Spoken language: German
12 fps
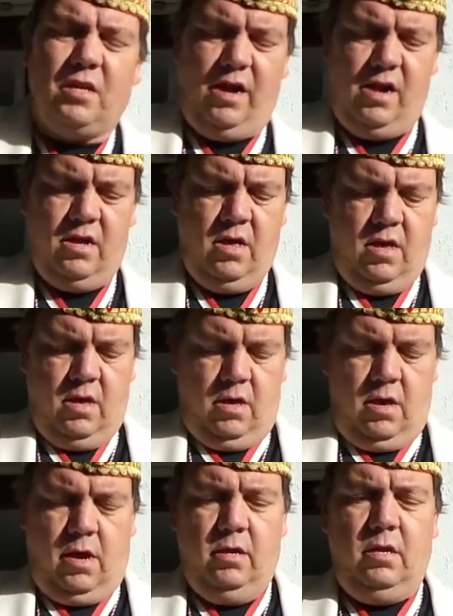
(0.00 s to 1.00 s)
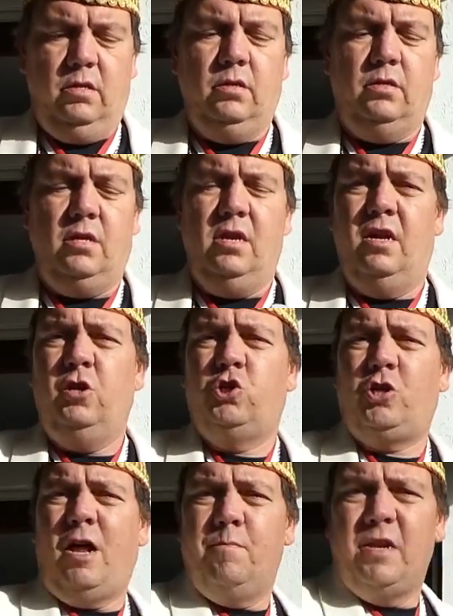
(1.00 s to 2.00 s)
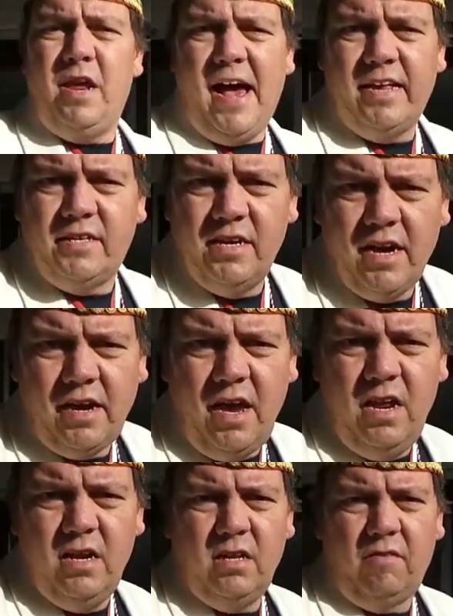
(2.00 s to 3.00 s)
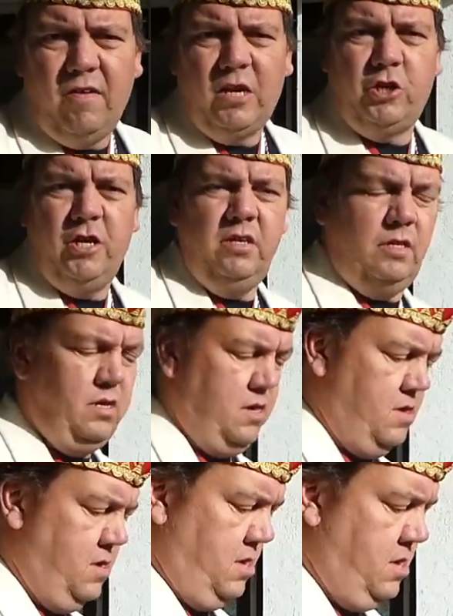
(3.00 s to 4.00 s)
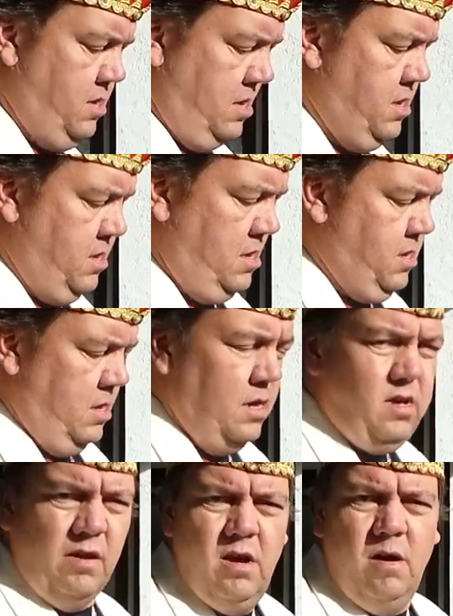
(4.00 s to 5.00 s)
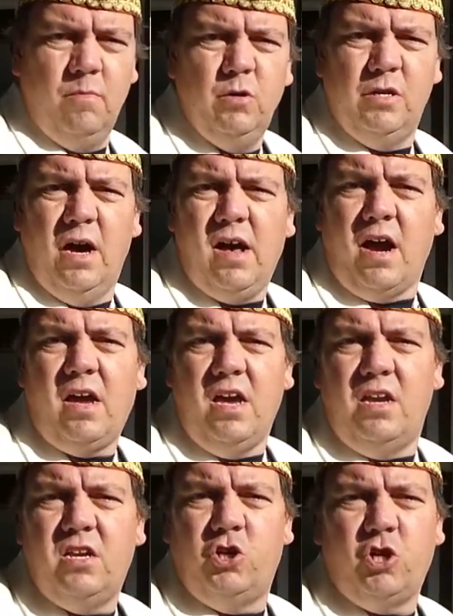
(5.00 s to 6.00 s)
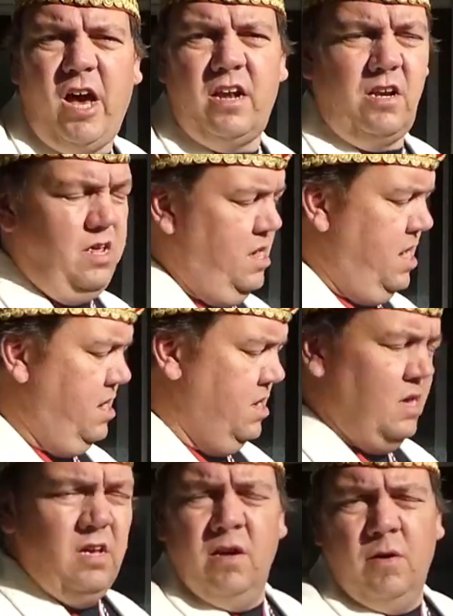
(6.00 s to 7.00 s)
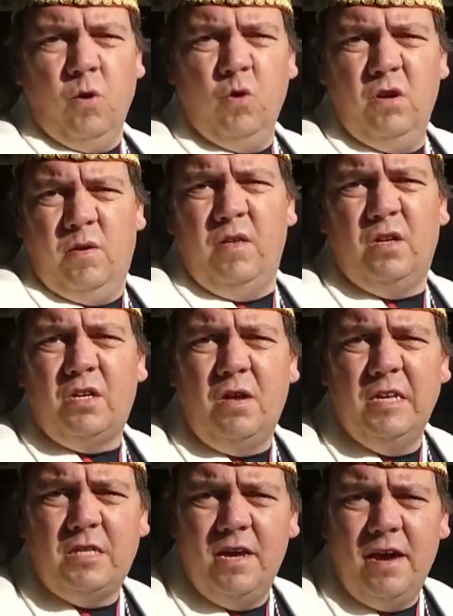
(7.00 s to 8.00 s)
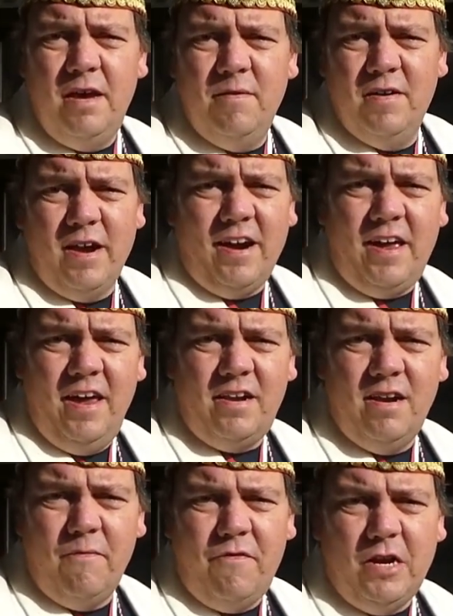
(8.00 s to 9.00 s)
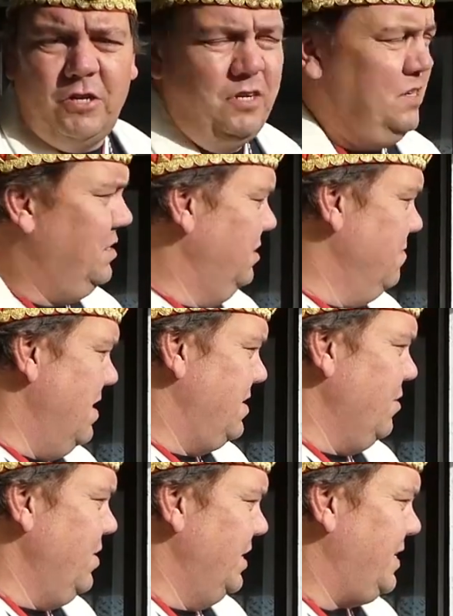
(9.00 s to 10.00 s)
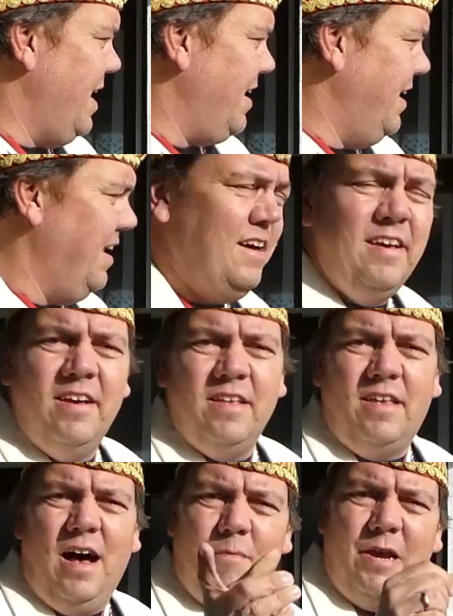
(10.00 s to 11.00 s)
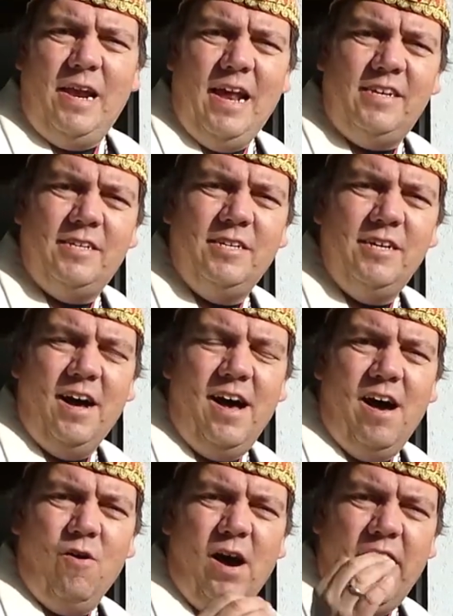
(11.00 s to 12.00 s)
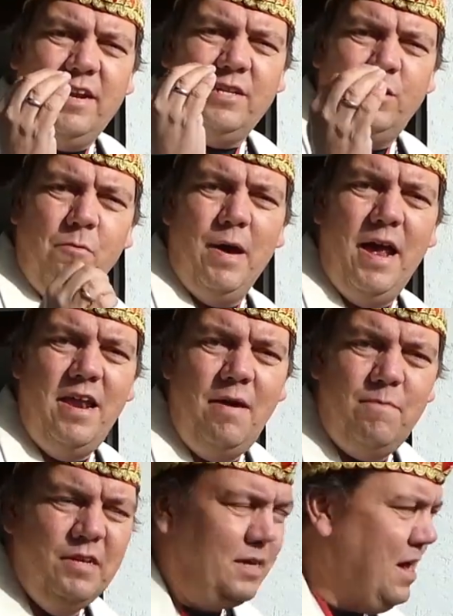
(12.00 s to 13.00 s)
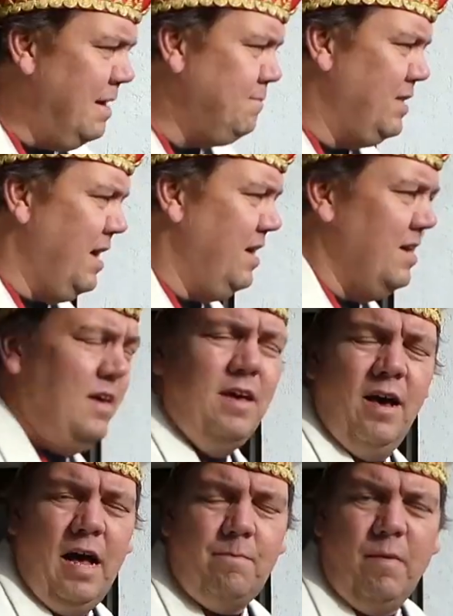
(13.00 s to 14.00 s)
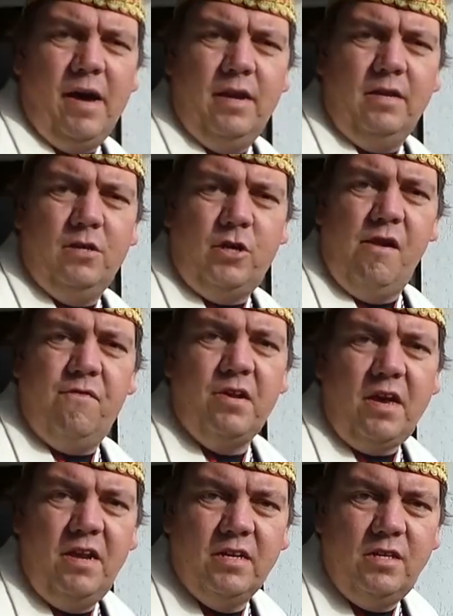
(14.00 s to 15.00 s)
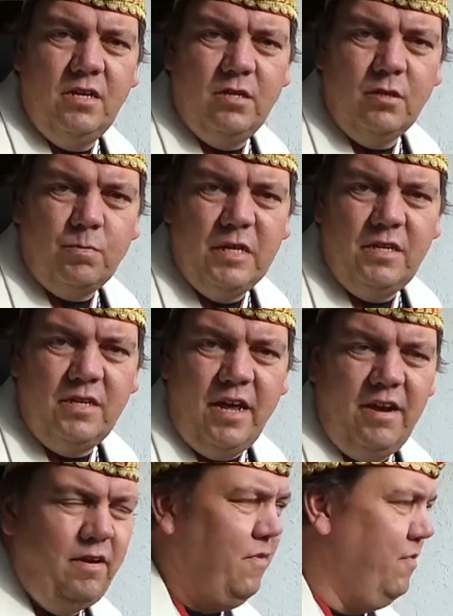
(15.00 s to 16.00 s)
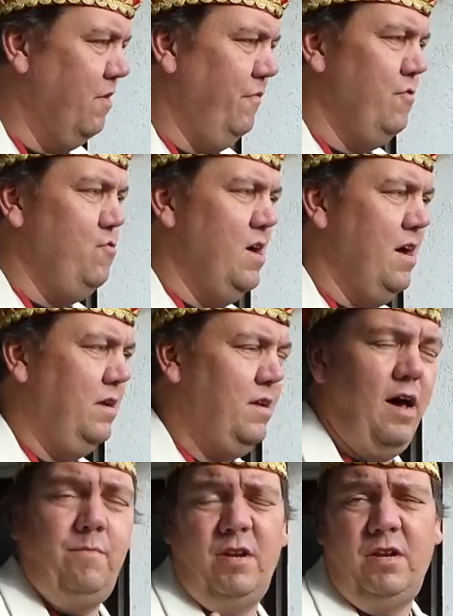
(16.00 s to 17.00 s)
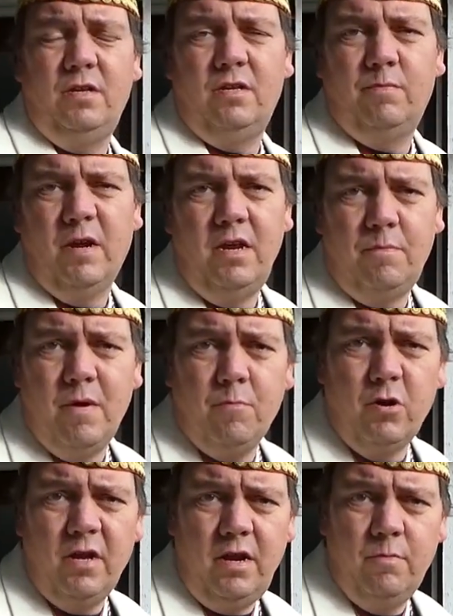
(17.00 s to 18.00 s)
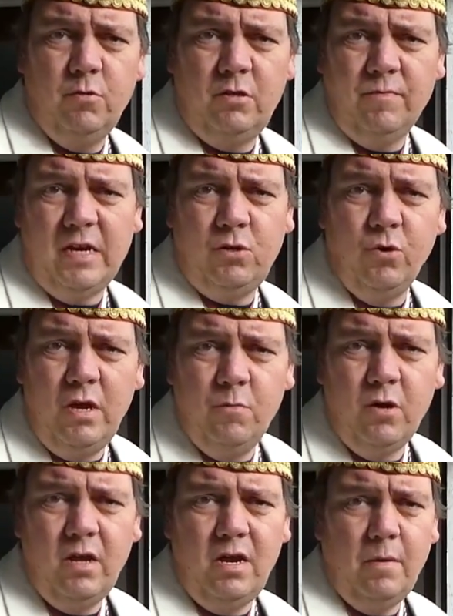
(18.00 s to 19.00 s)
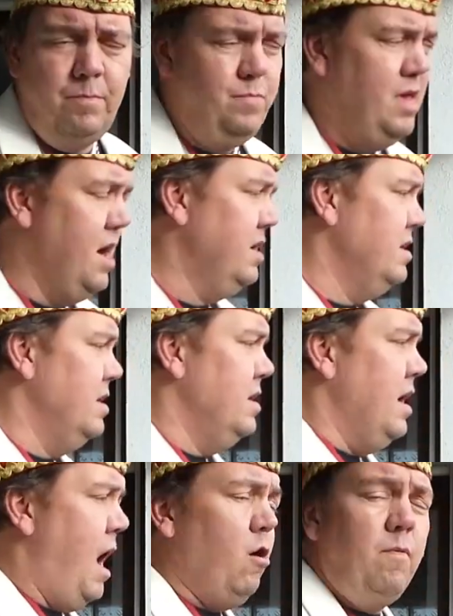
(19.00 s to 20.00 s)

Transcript: Gell? Ja, in diesem Sinne starten wir die erste Rakete des Faschings. Ne? Muss ja eine Rakete starten hier. Und es kiste ja immer Raketen am Fasching, das ist immer eine tolle Sache. Da habe ich letztes Jahr auch ein super Erlebnis gehabt. Da hat mein stellvertretender Sitzungspräsident von früher, der hat mich dieses Mal nicht mehr moderieren müssen, weil ich durchmoderiert habe, mir auch